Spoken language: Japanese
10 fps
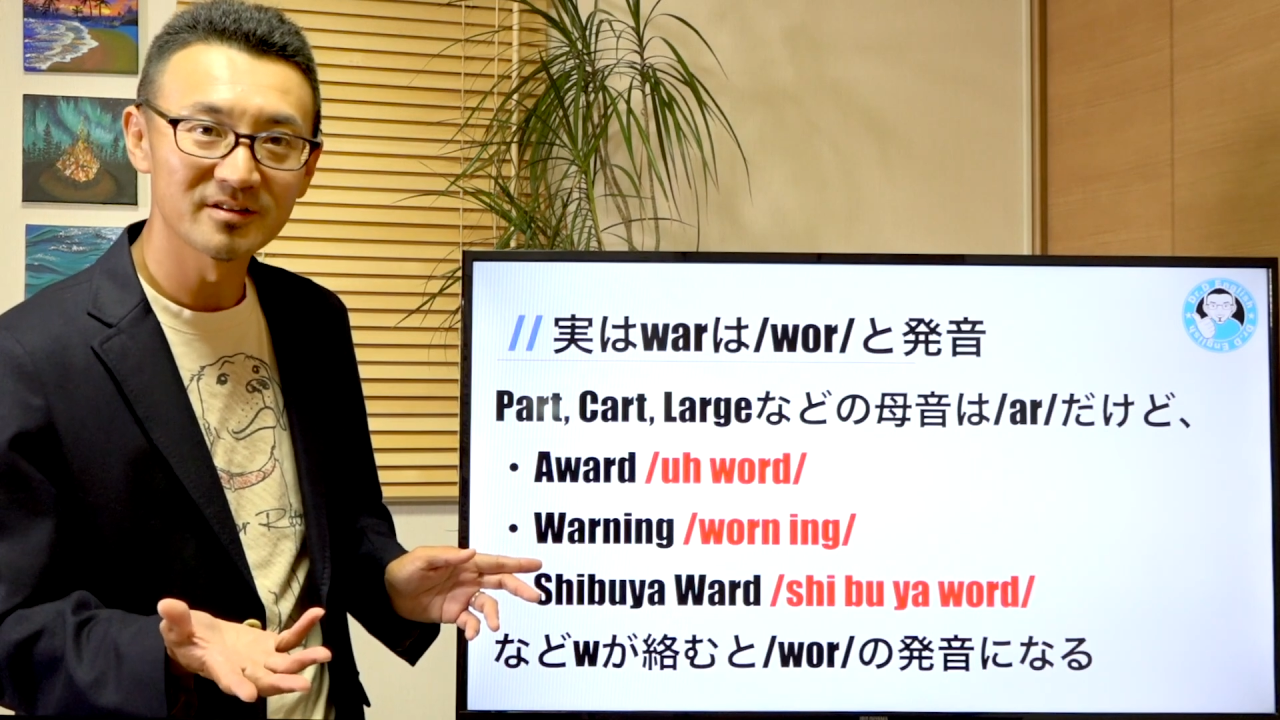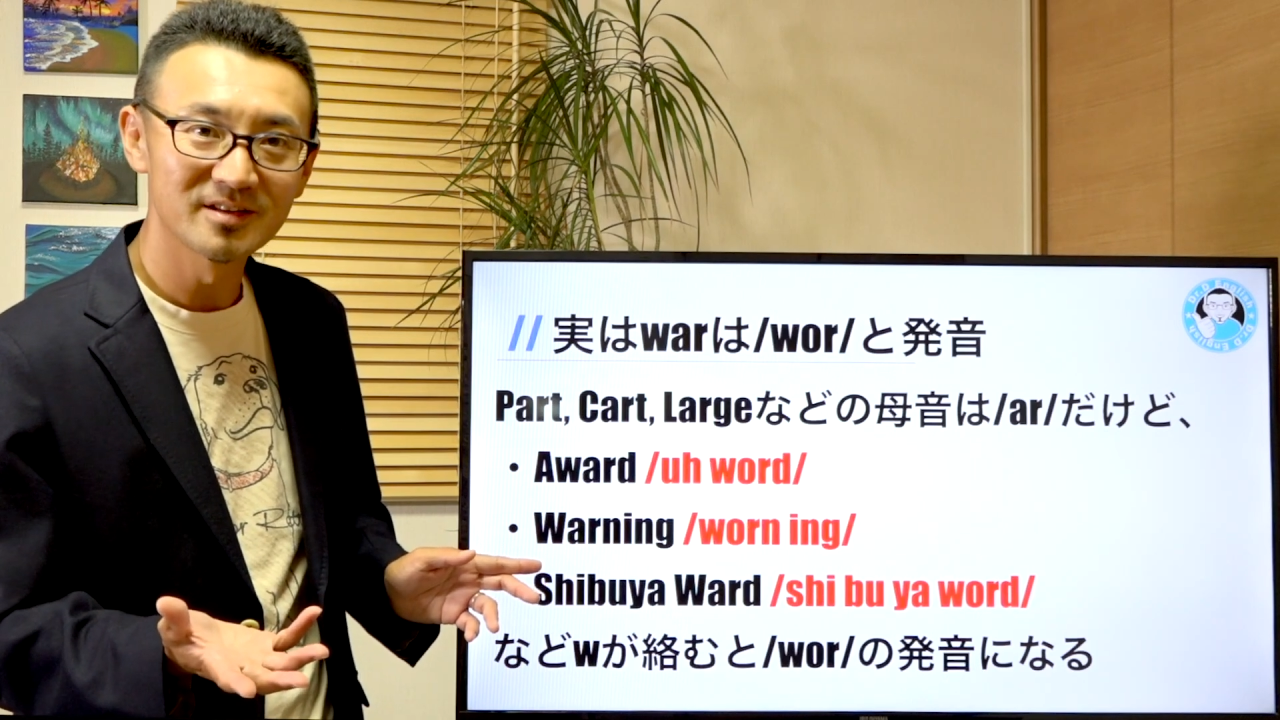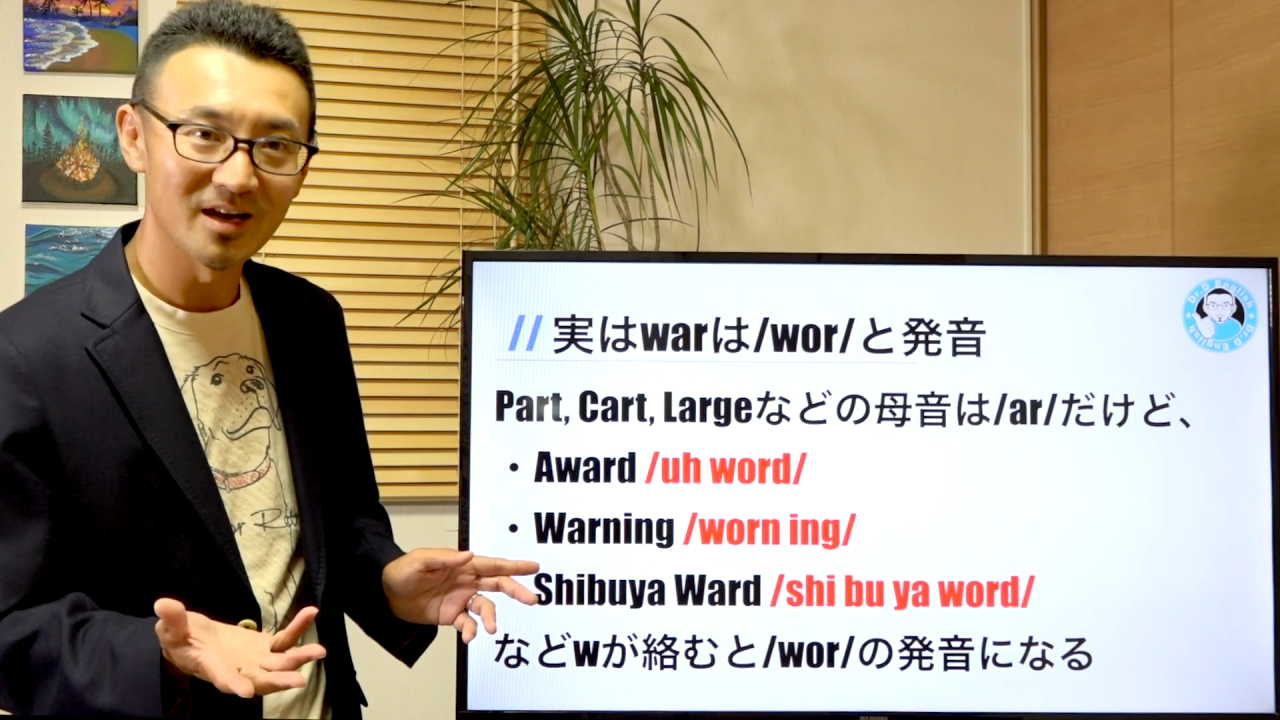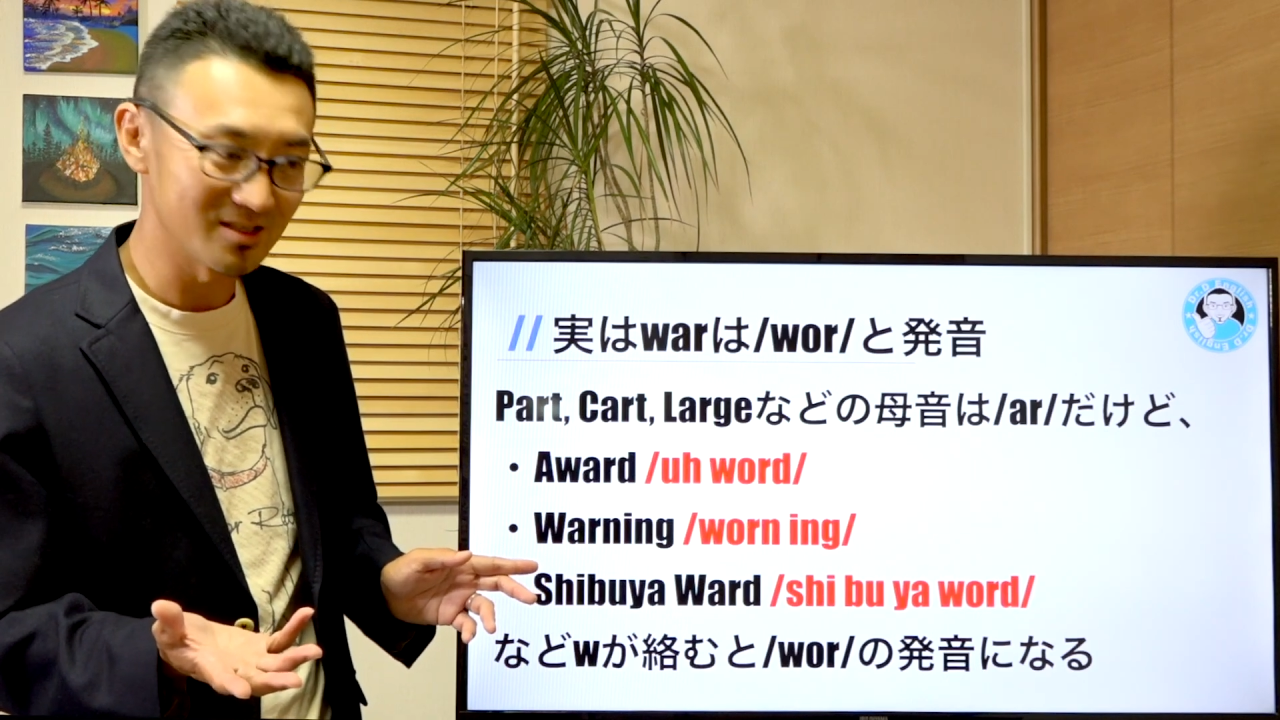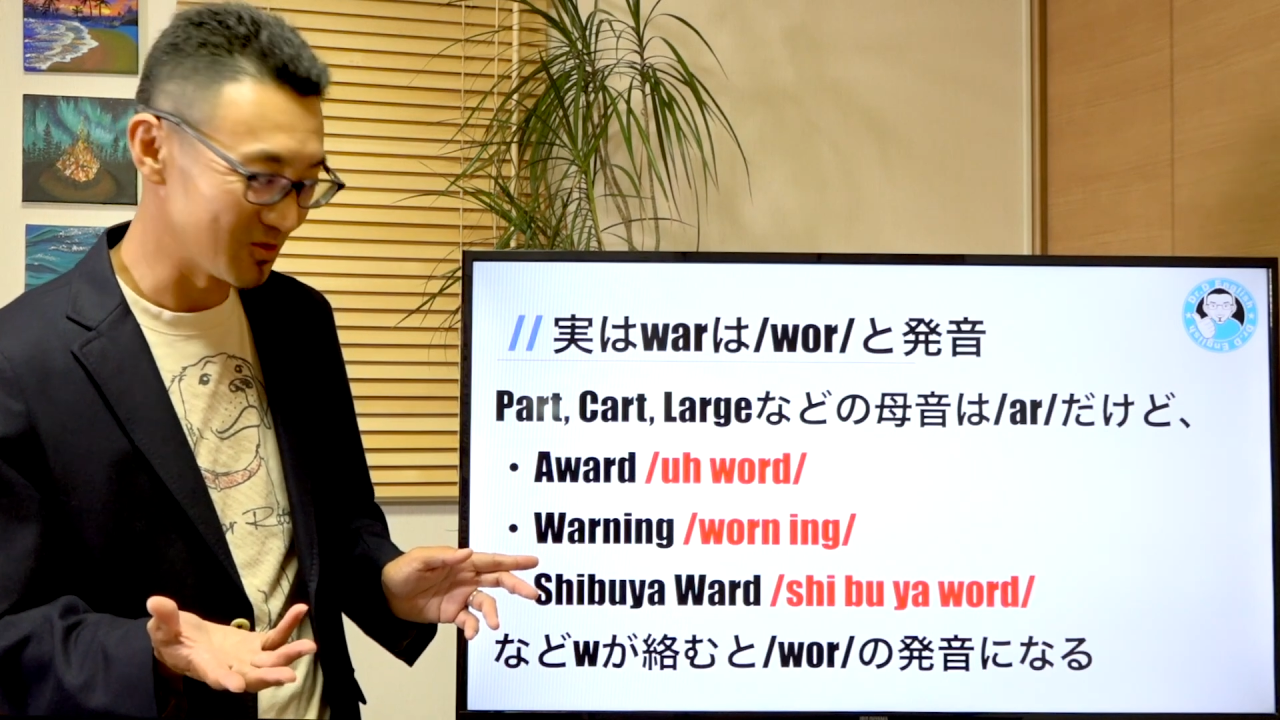っ
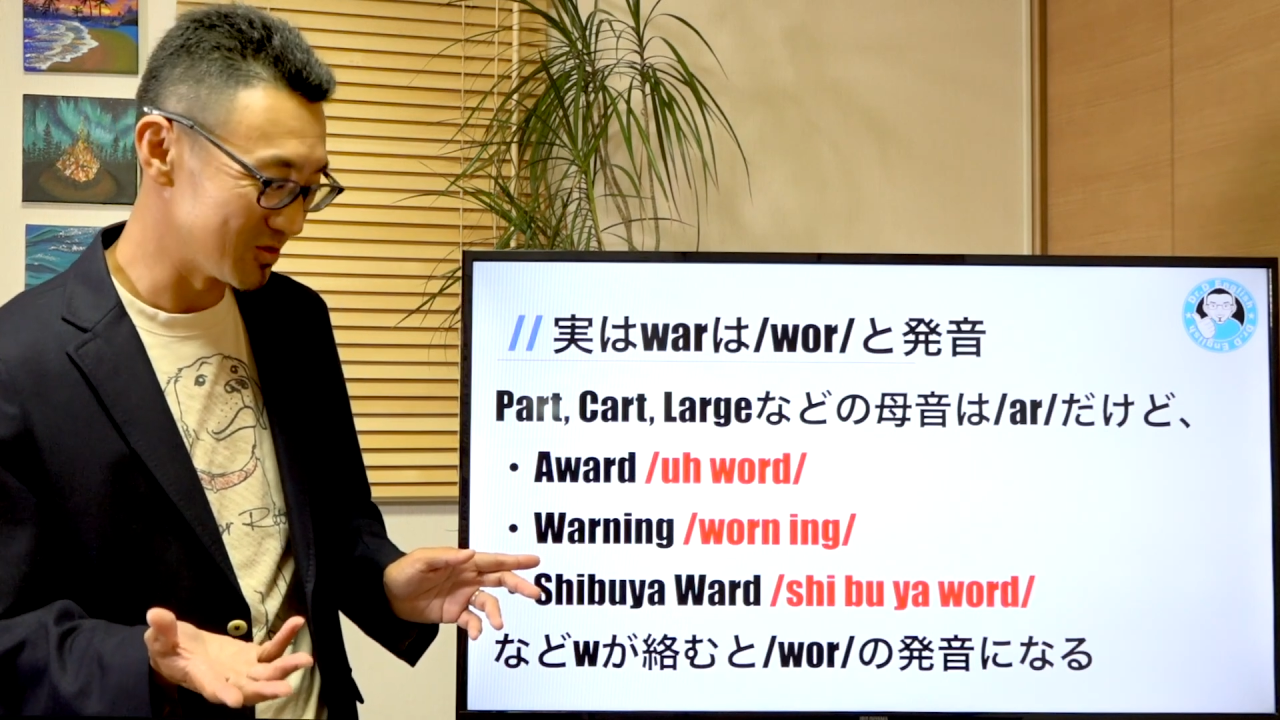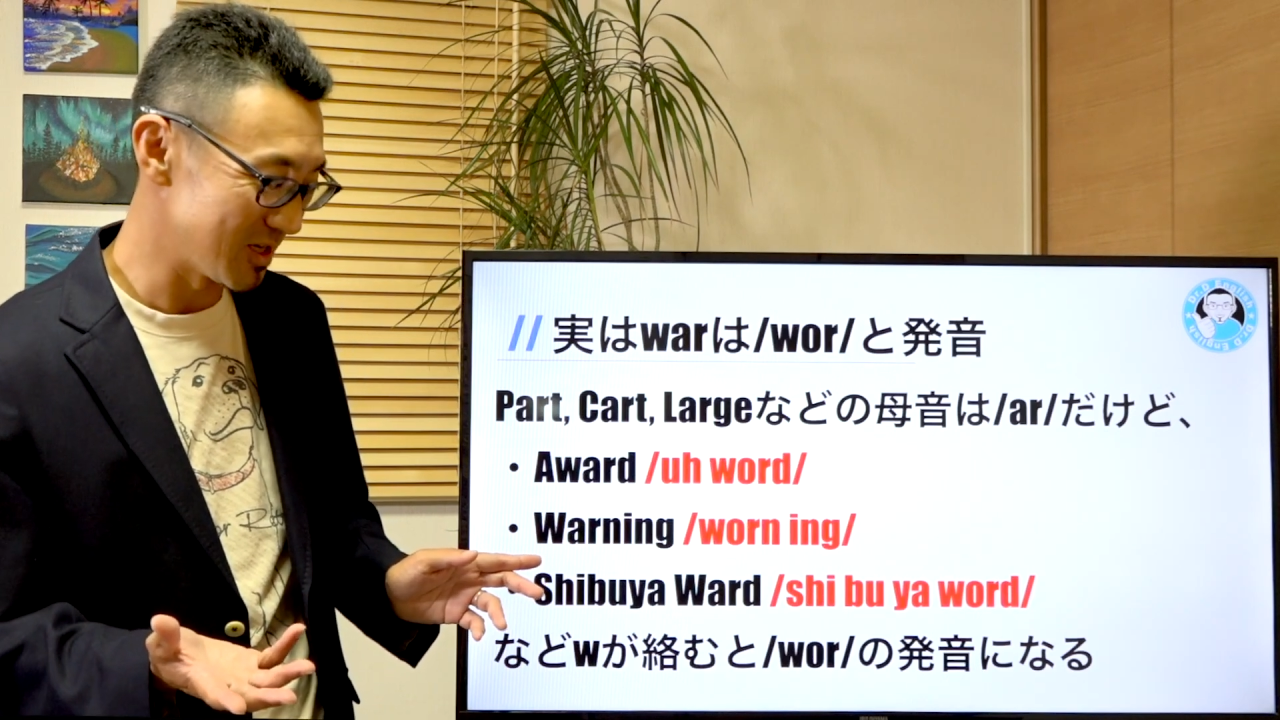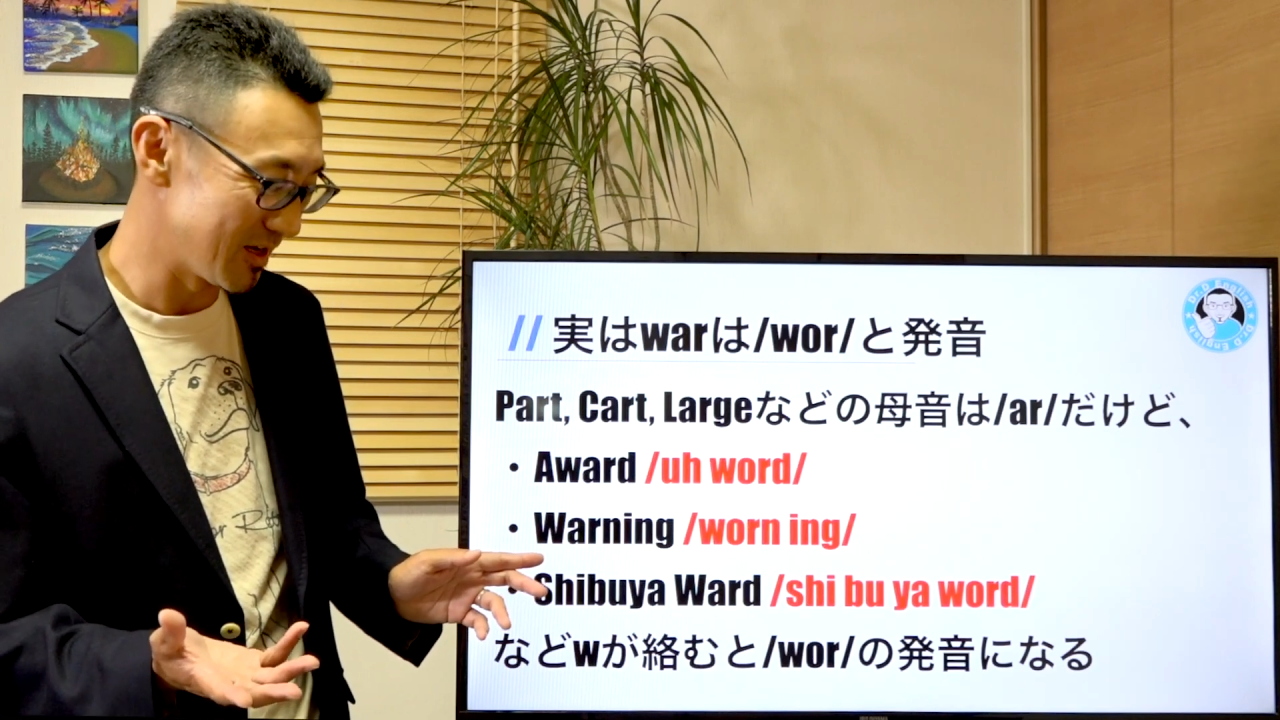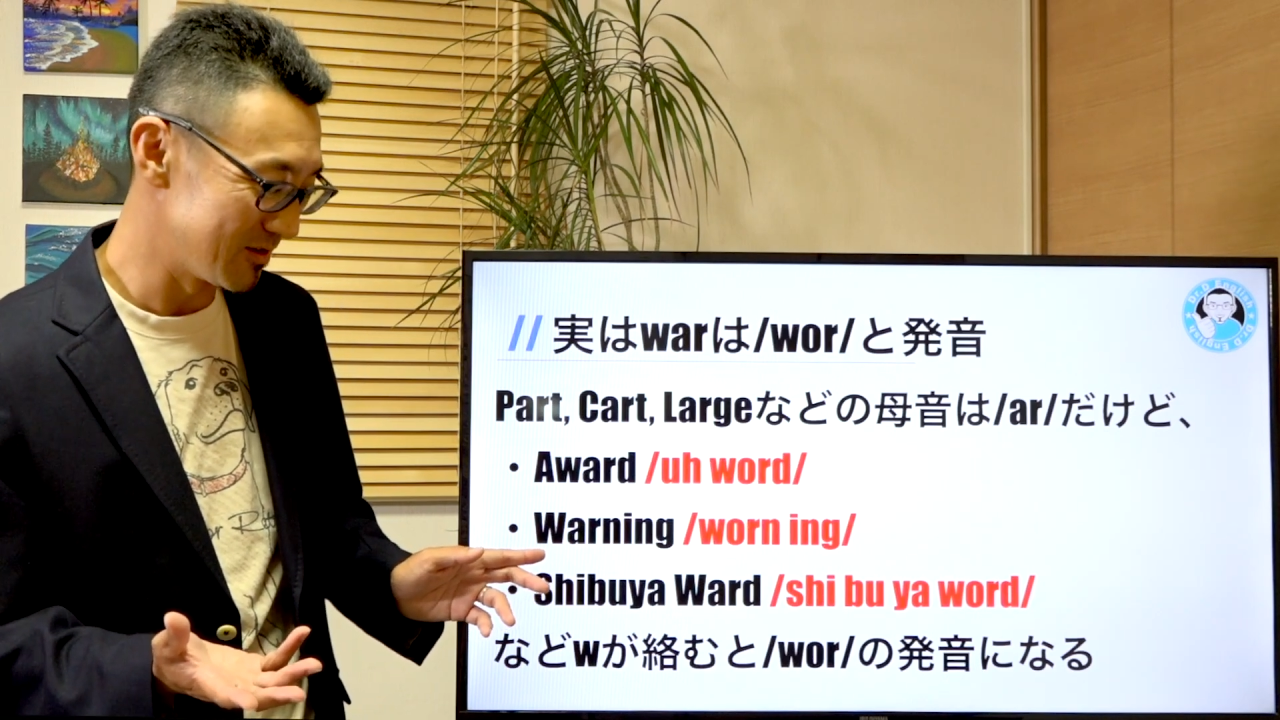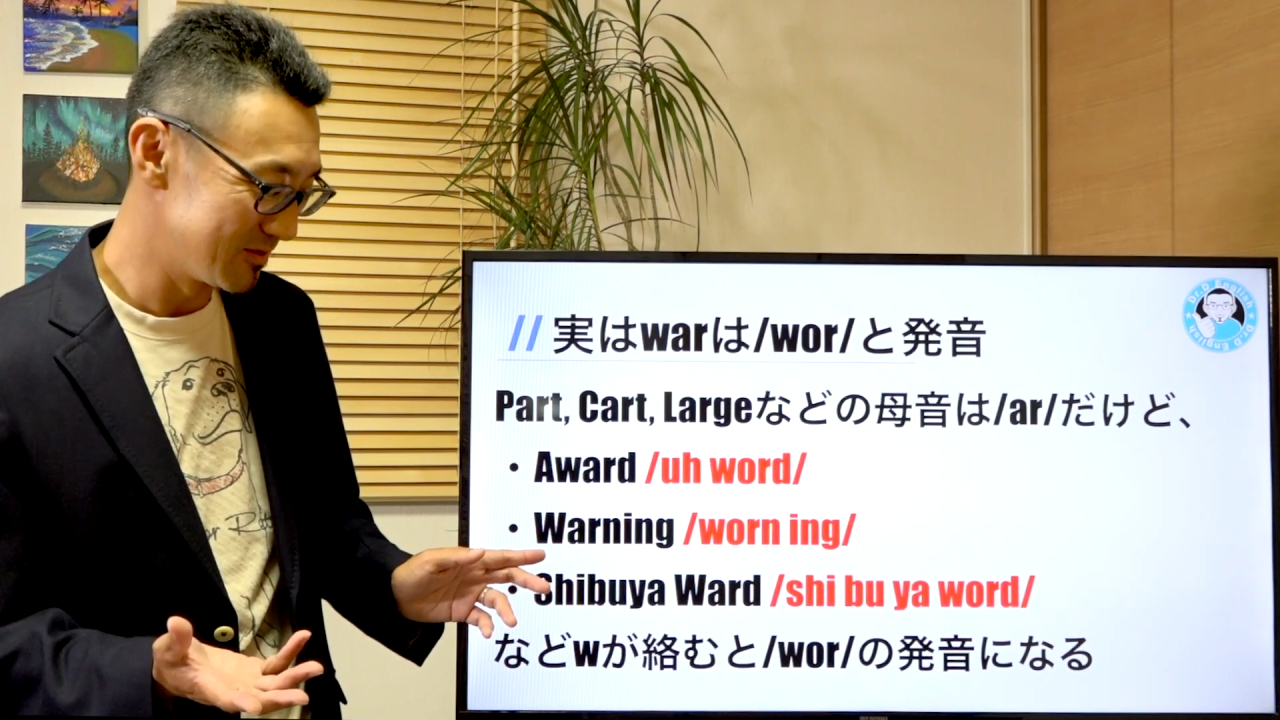て発音される